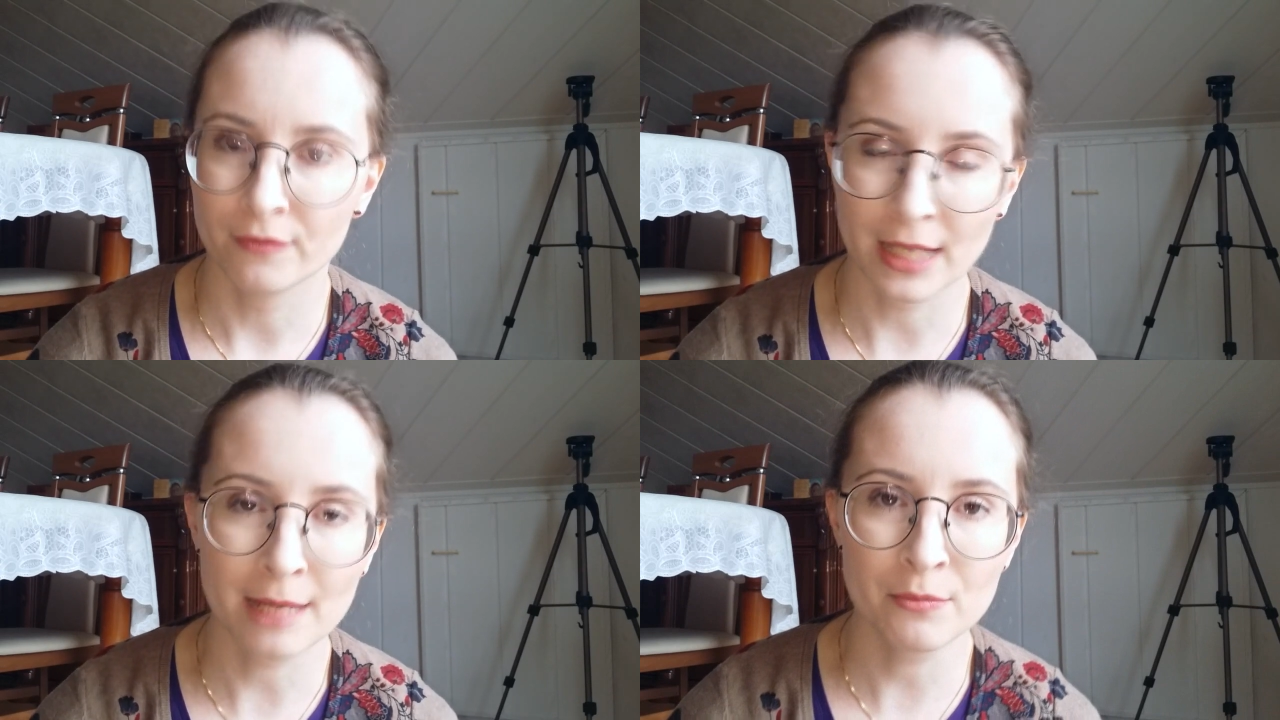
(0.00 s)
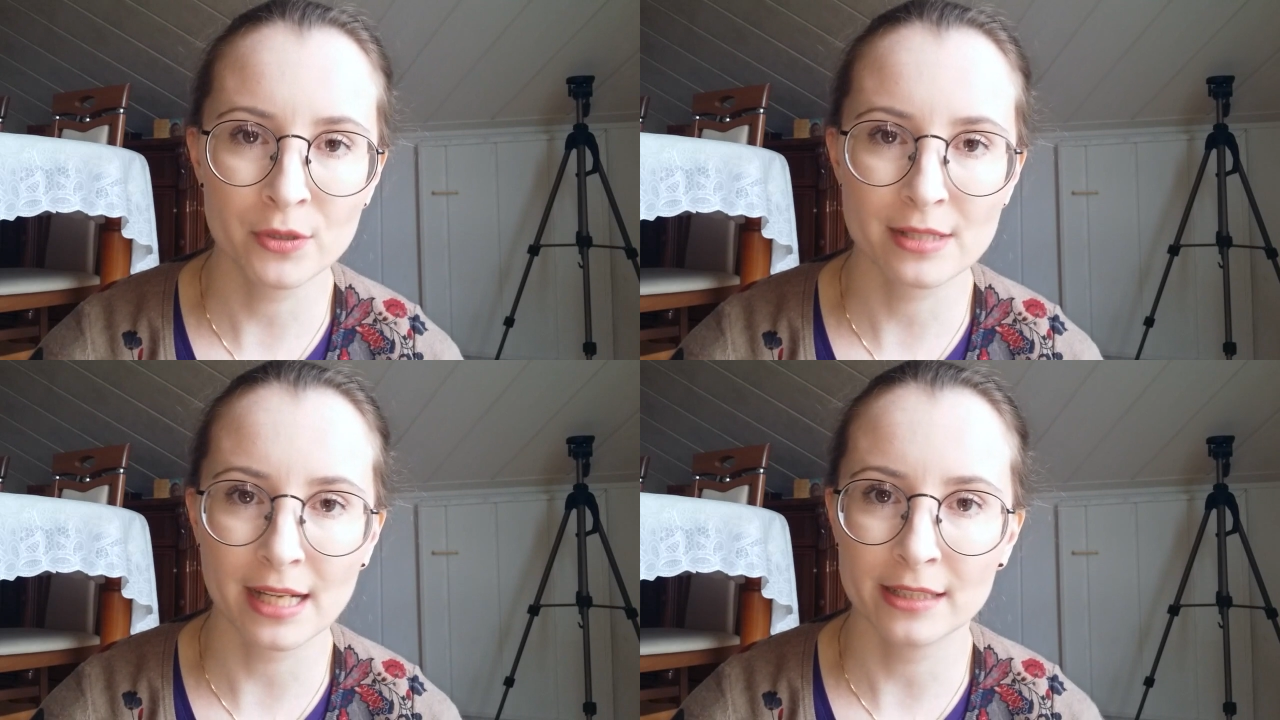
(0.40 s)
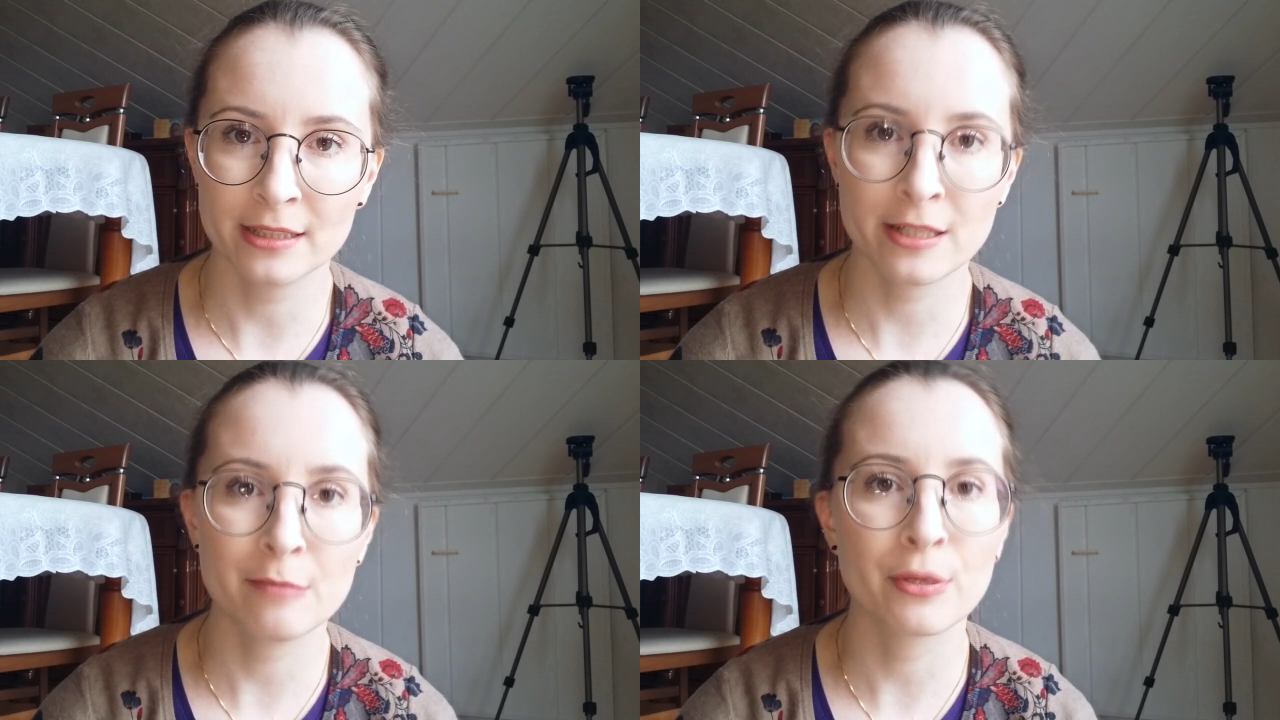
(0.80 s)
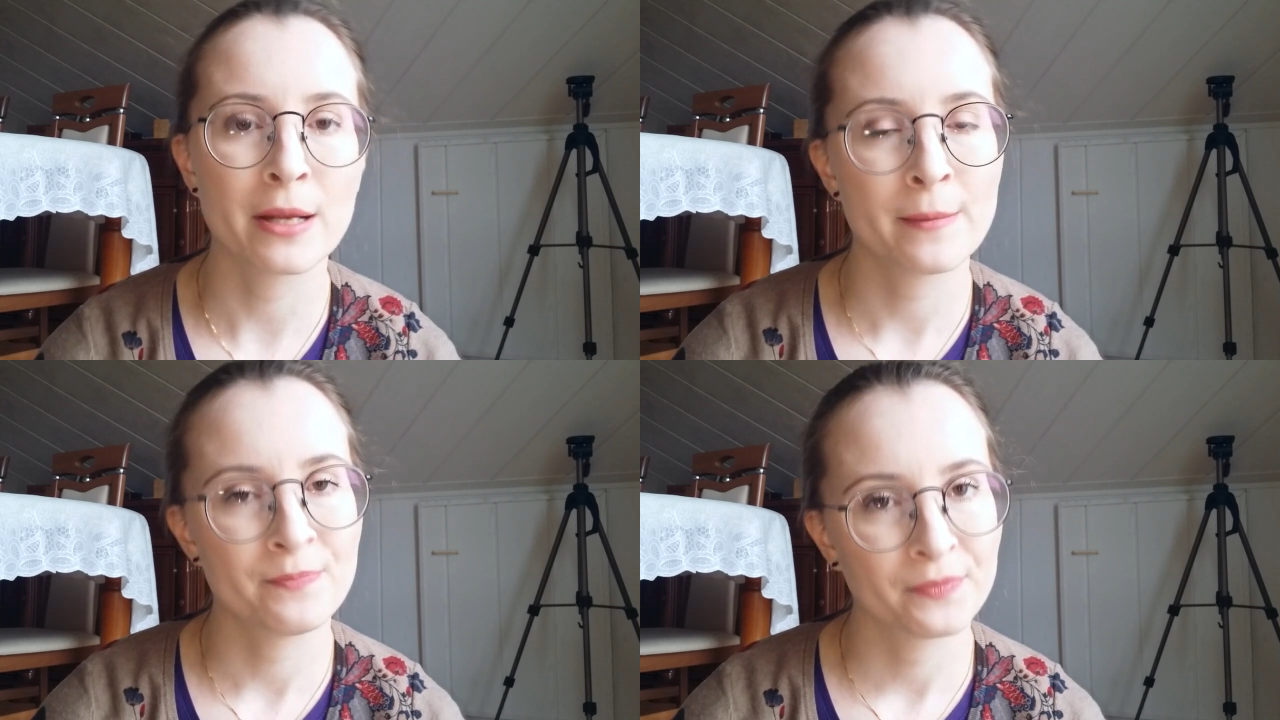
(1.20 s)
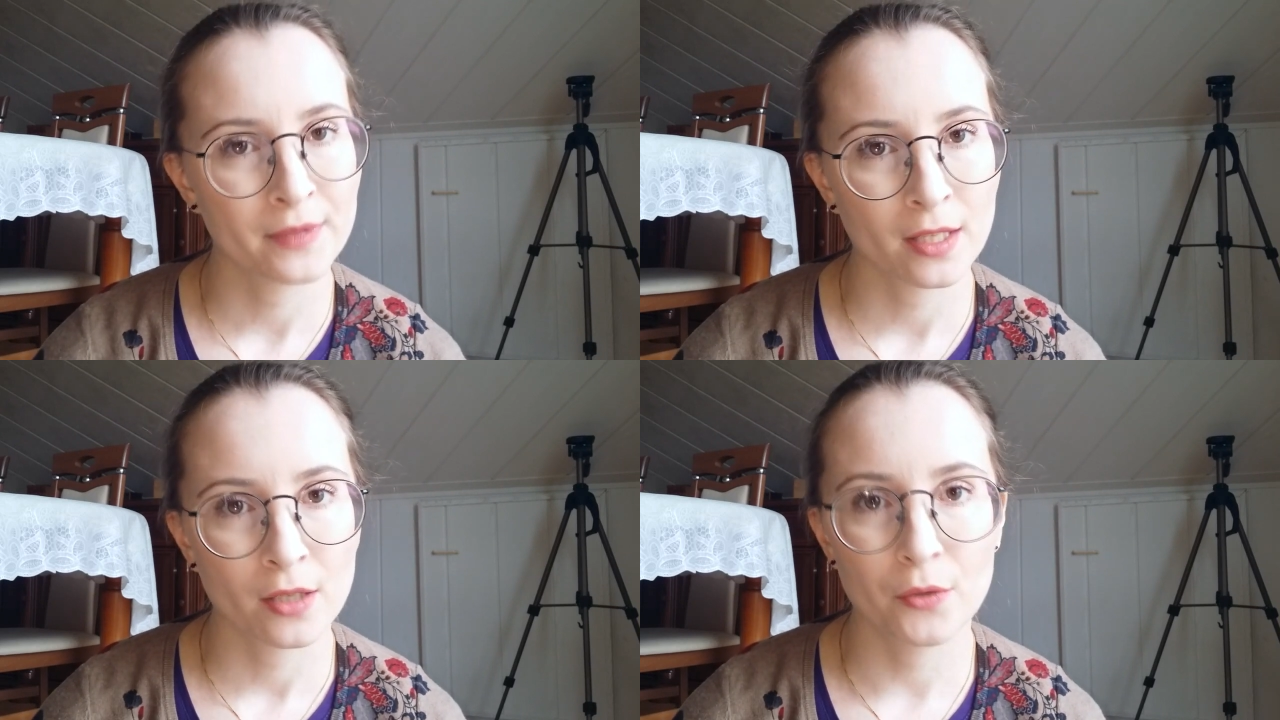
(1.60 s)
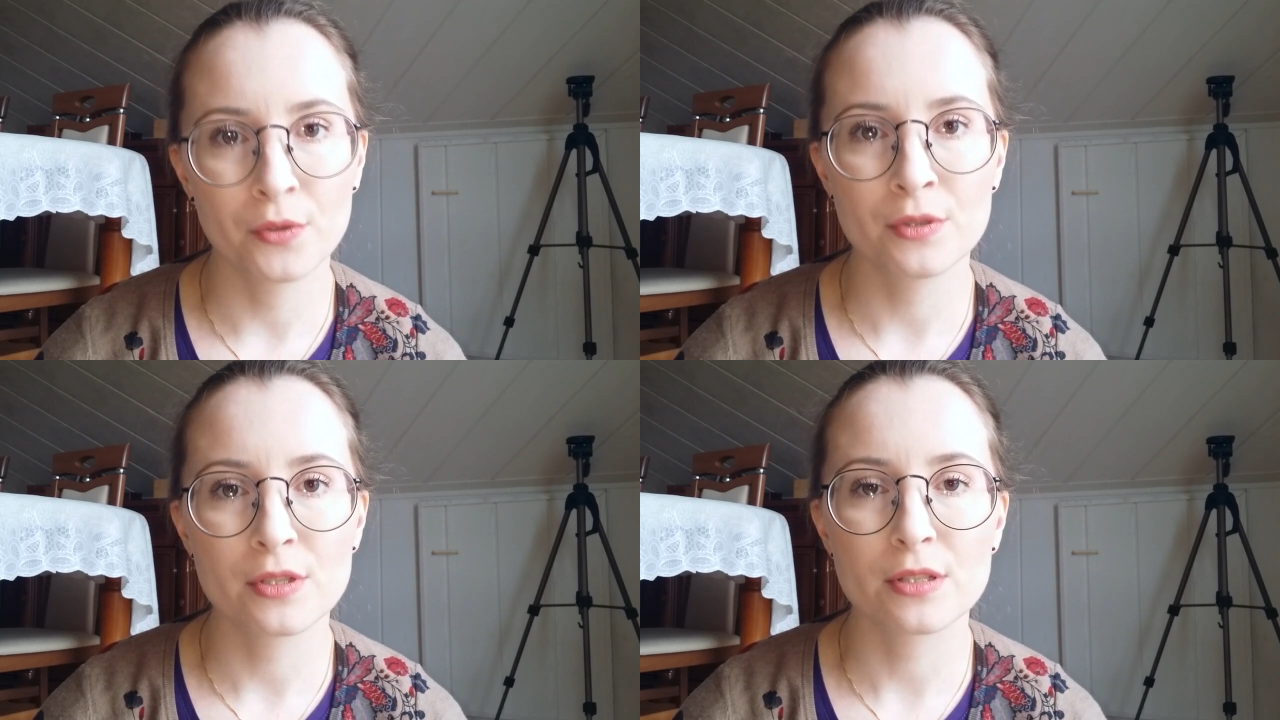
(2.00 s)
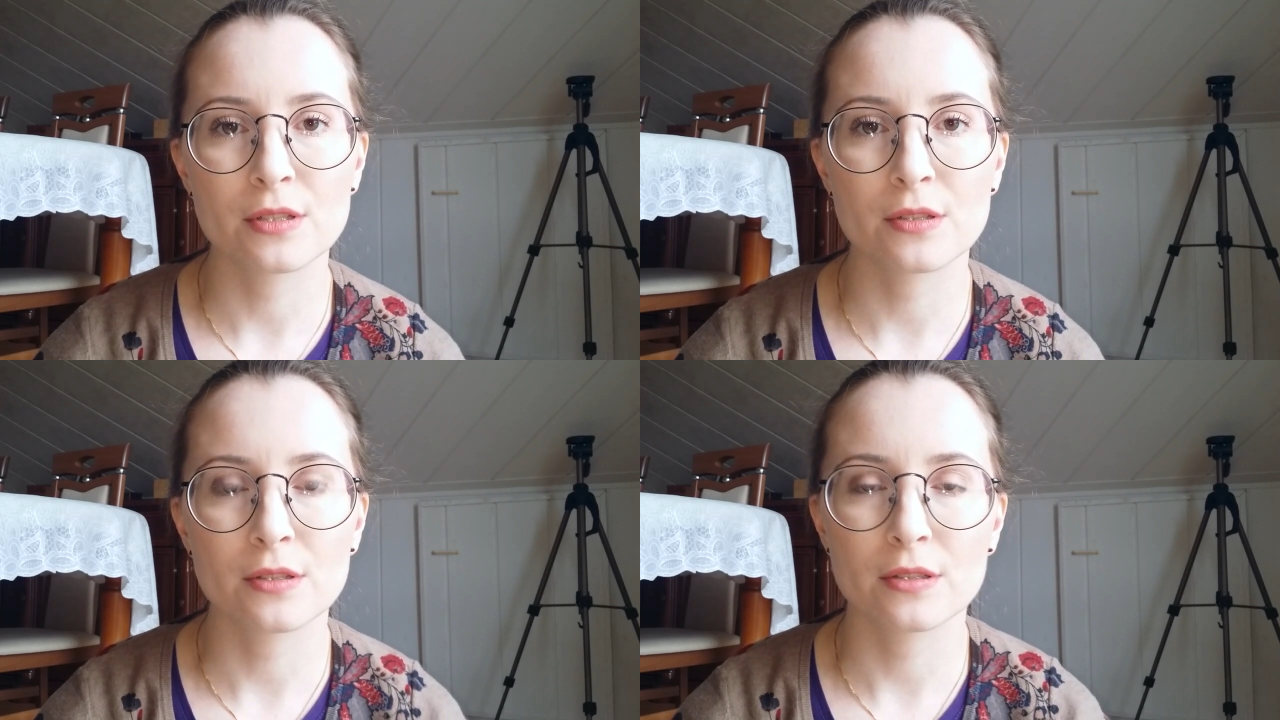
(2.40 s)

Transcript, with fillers: Wir haben uns alle lieb und